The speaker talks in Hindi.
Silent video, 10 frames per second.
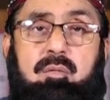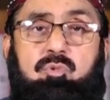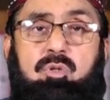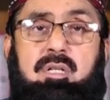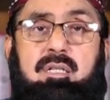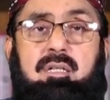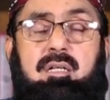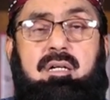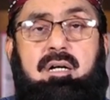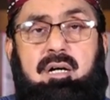अल्हम्दुलिल्लाह
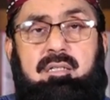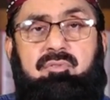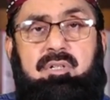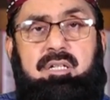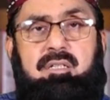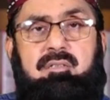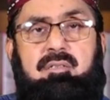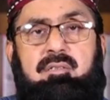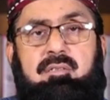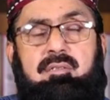ताला आज फ़कीर
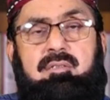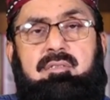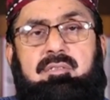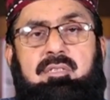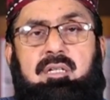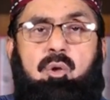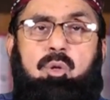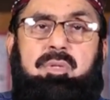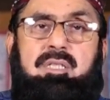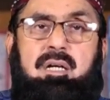
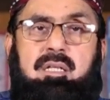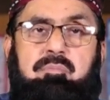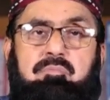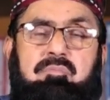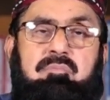शरमतालब